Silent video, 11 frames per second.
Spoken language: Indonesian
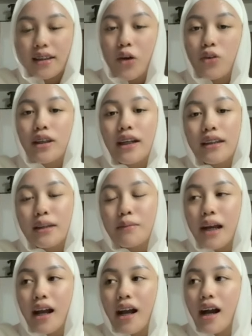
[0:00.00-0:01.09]
takutnya nanti
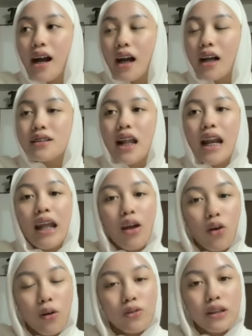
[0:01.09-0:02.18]
mereka nge scan
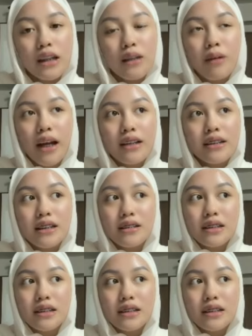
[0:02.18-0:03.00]
record terus nanti mereka